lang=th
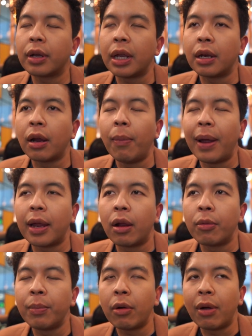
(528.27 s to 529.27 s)
กินเข้าไป
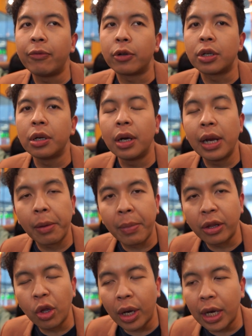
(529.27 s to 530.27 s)
แล้วมีความสดชื่นเรียง
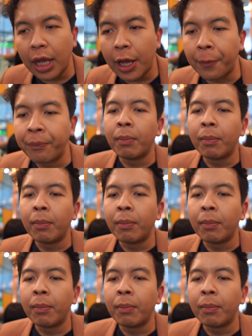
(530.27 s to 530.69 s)
เม็ดสวยดี